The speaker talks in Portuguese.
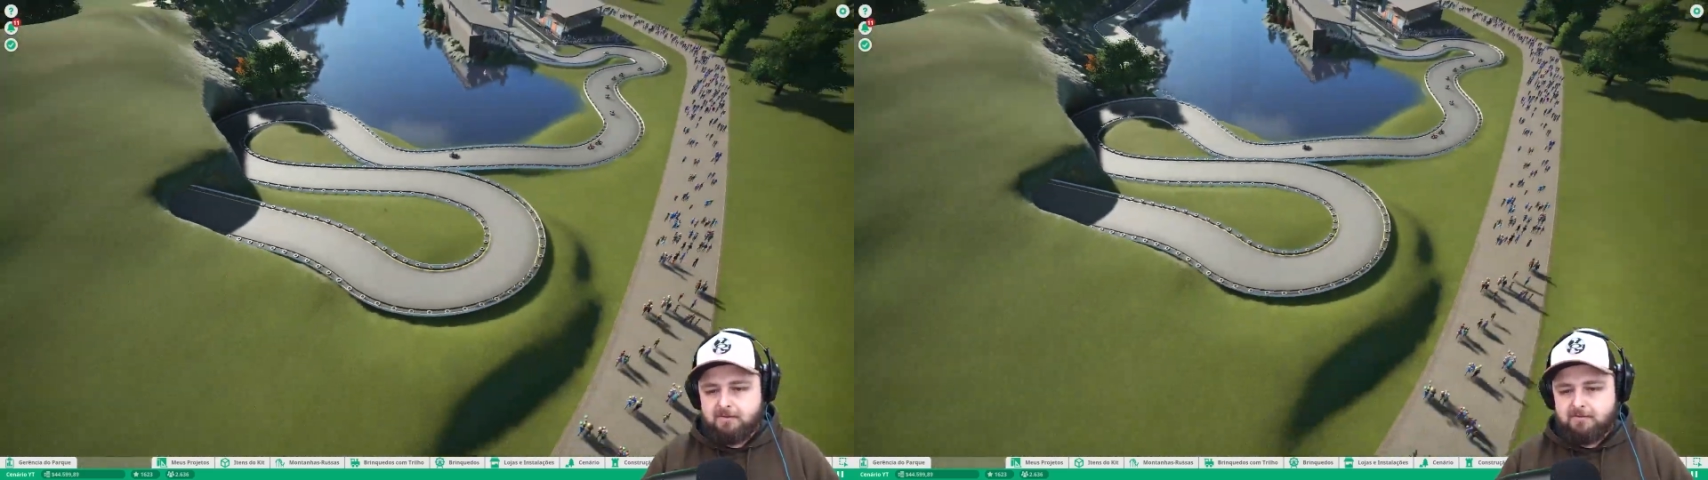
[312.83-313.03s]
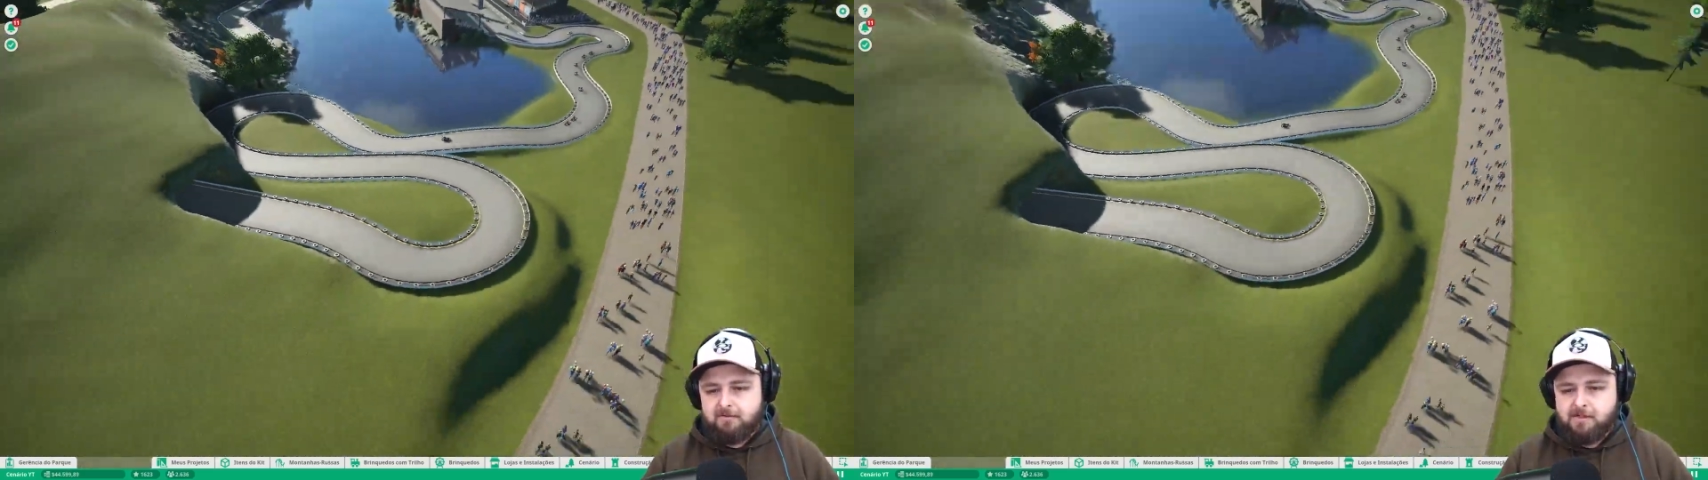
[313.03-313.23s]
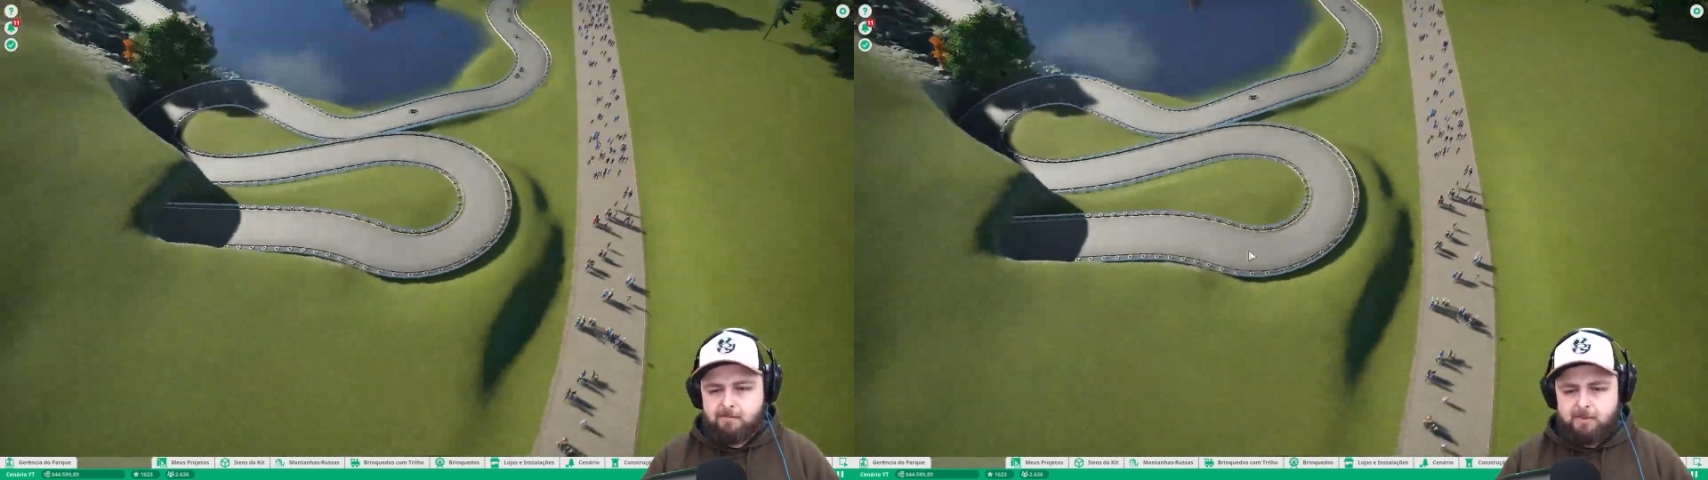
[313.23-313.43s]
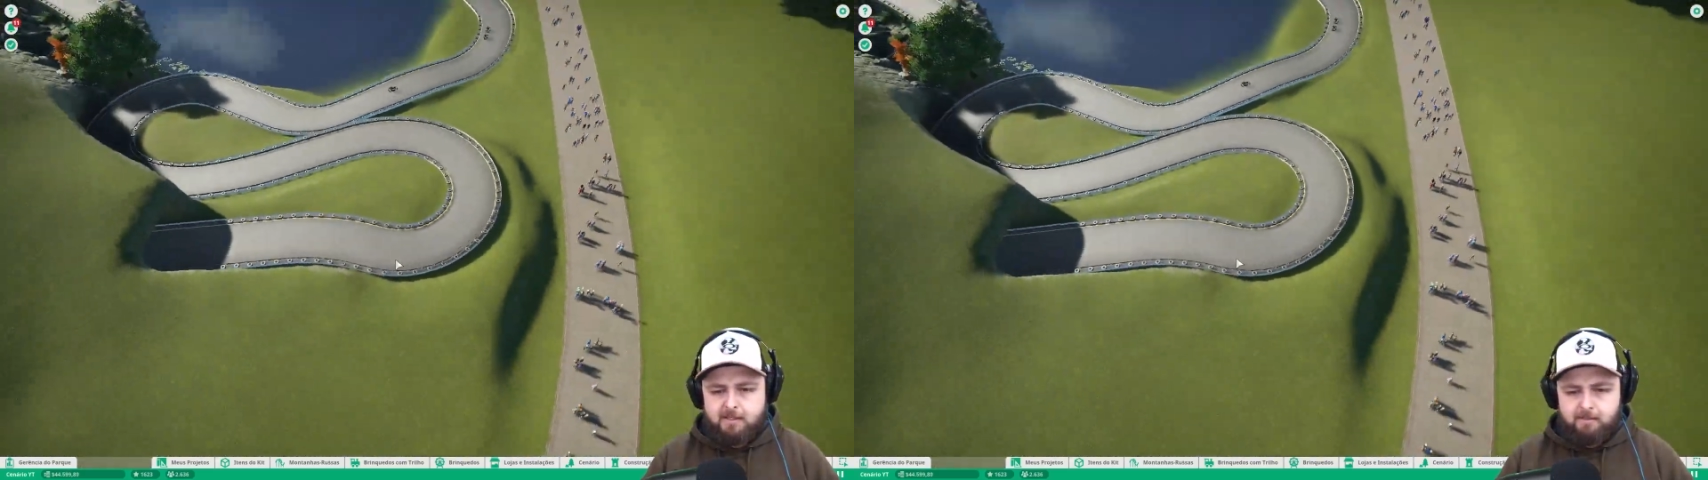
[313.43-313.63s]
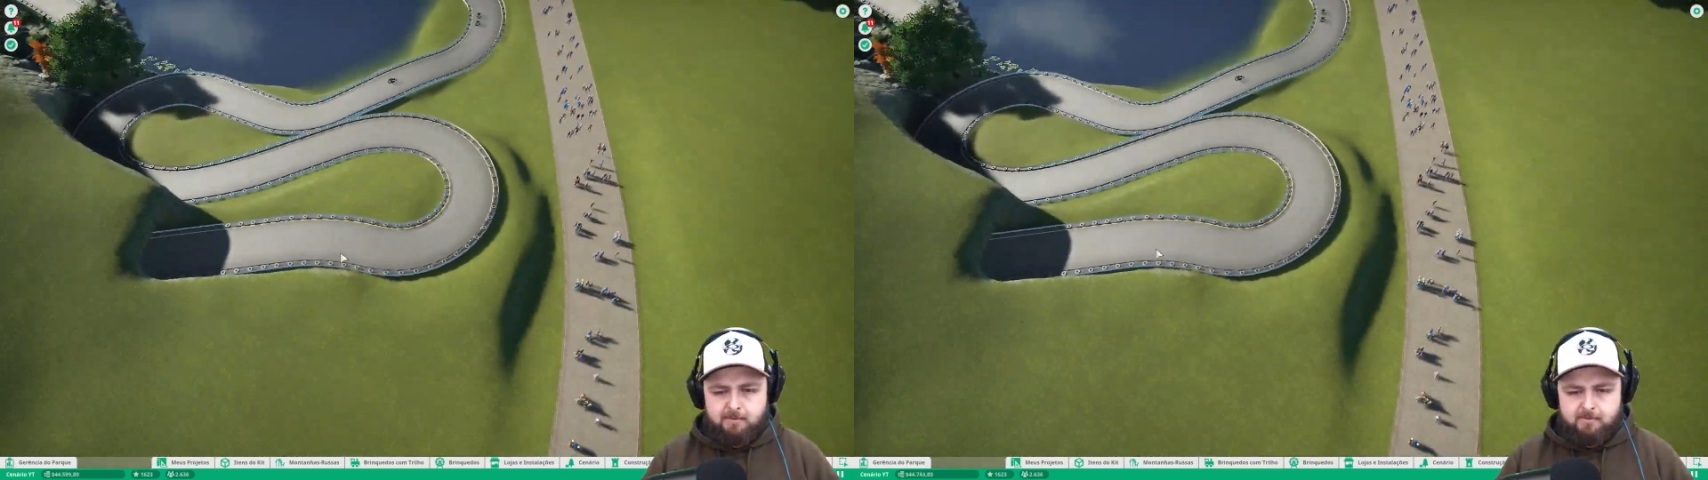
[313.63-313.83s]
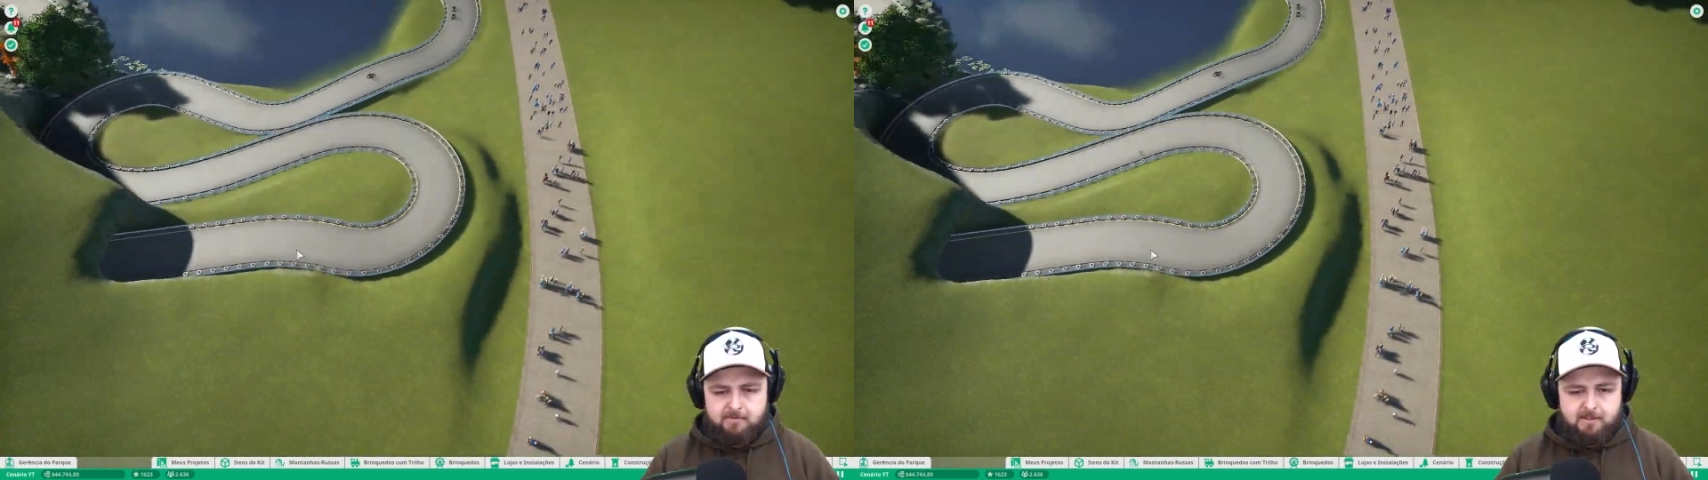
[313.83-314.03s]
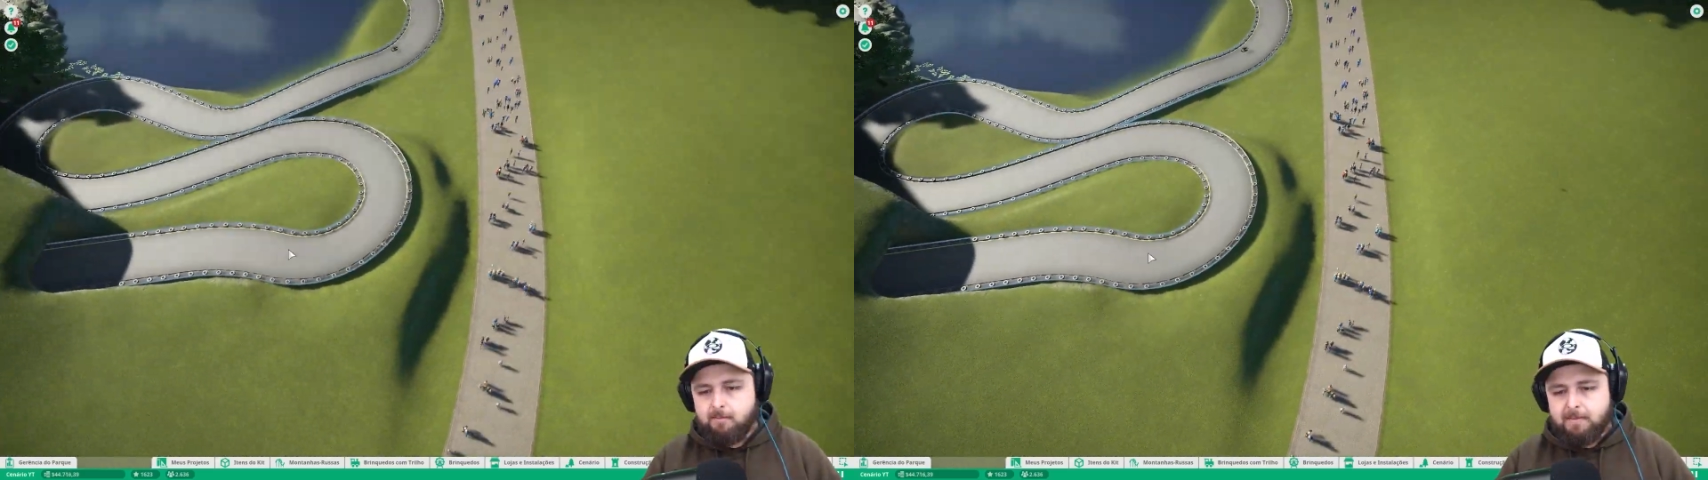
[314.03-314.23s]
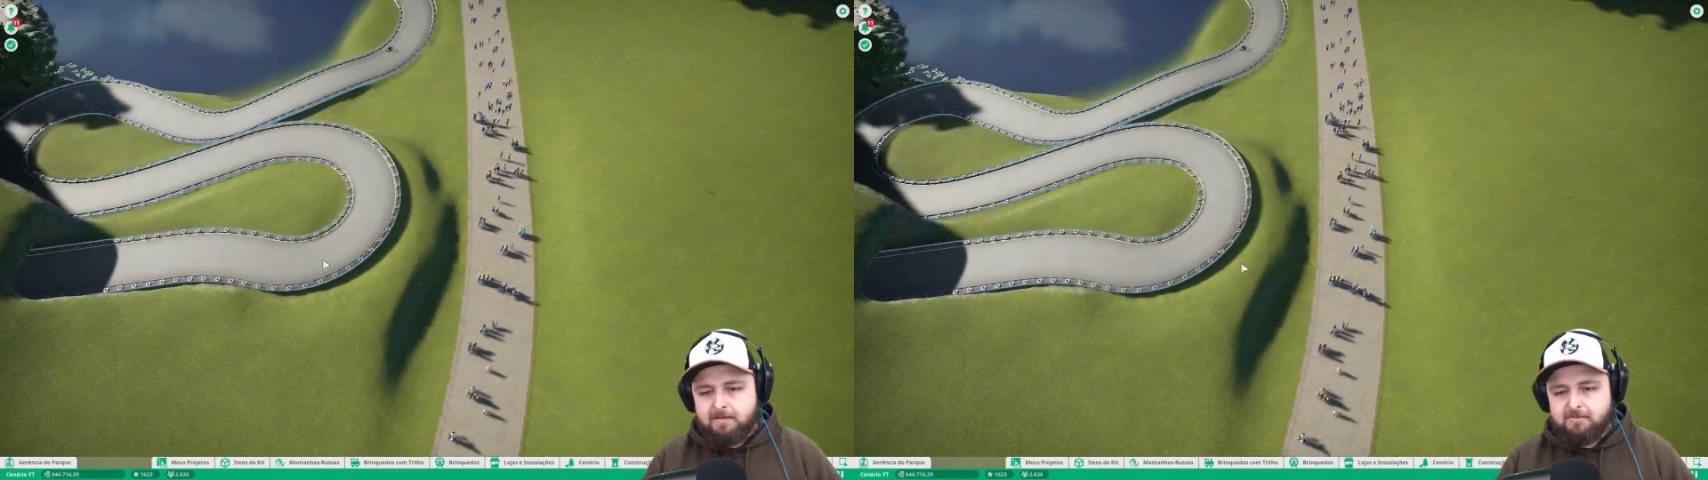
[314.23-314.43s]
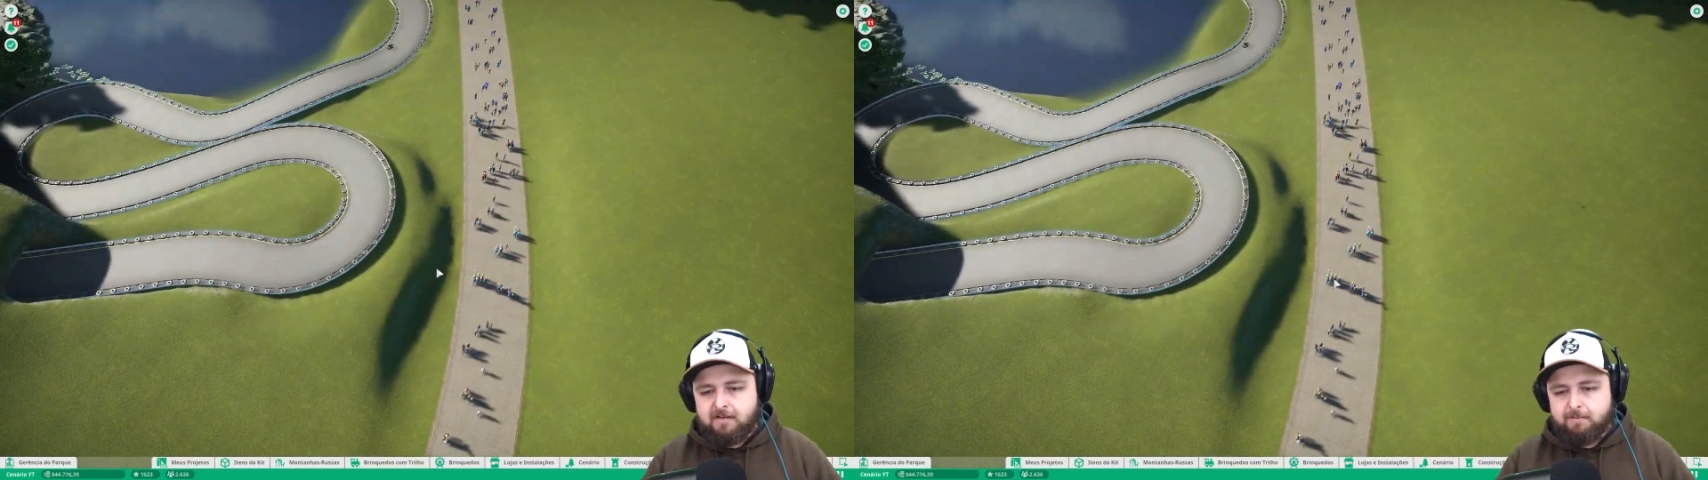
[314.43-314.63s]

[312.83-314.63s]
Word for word: Vocês lembram que a pista passava